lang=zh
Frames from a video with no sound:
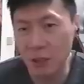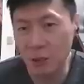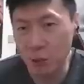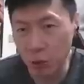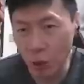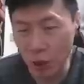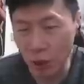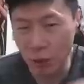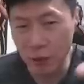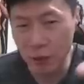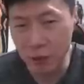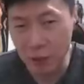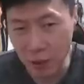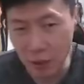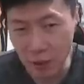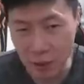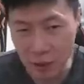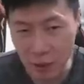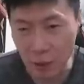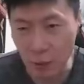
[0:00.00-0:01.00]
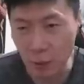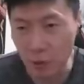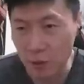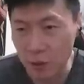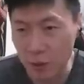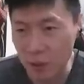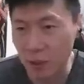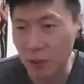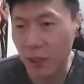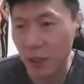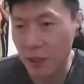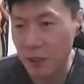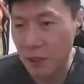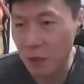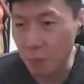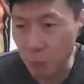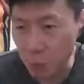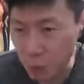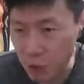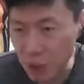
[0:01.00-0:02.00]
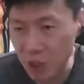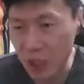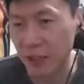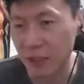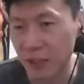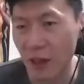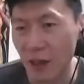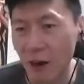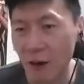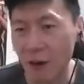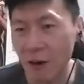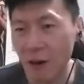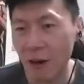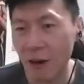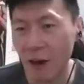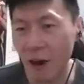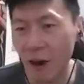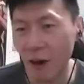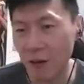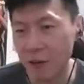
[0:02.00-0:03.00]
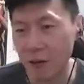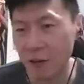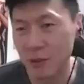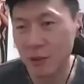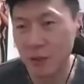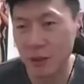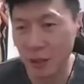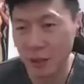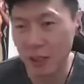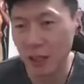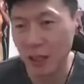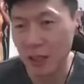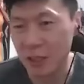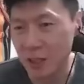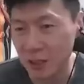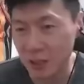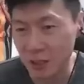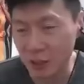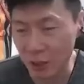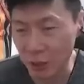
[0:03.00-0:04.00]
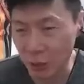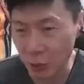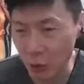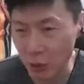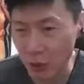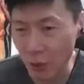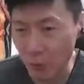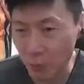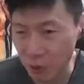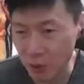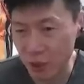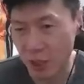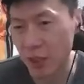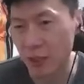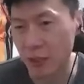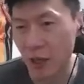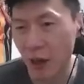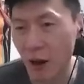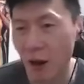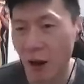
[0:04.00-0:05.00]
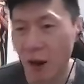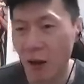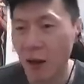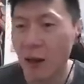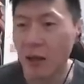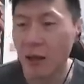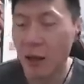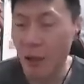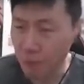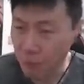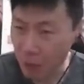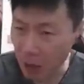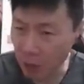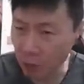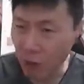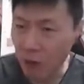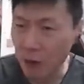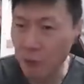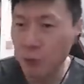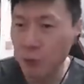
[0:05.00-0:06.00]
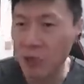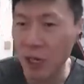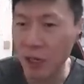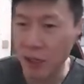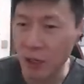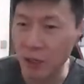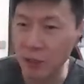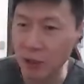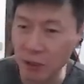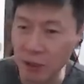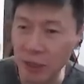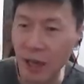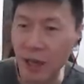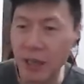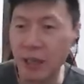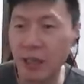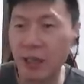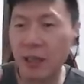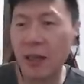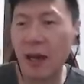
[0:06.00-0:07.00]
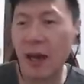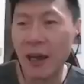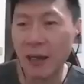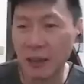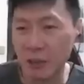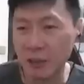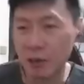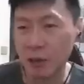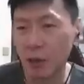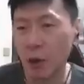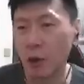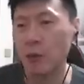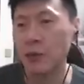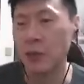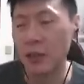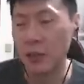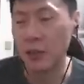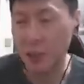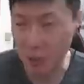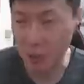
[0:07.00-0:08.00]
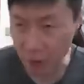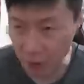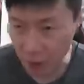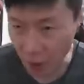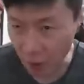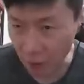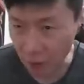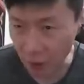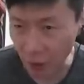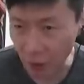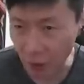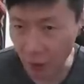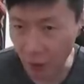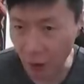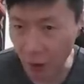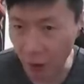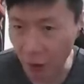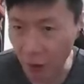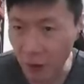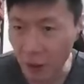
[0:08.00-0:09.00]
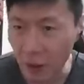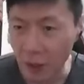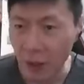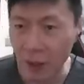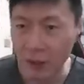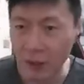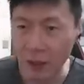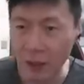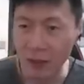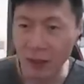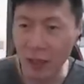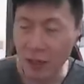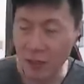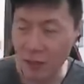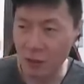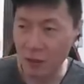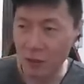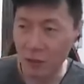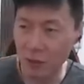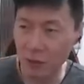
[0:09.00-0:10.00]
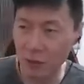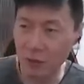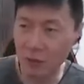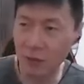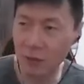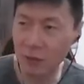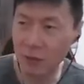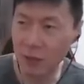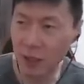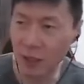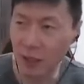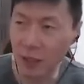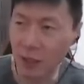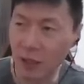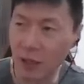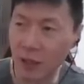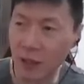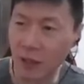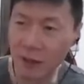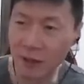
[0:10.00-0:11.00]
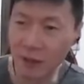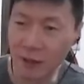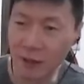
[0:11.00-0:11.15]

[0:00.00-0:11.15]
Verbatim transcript: 最后的这个结局是这个男生不想要。啊，就是这个年轻的对象不想要啊，那当对方不想要的时候，你还硬来，那就构成了性骚扰了啊。那但是这个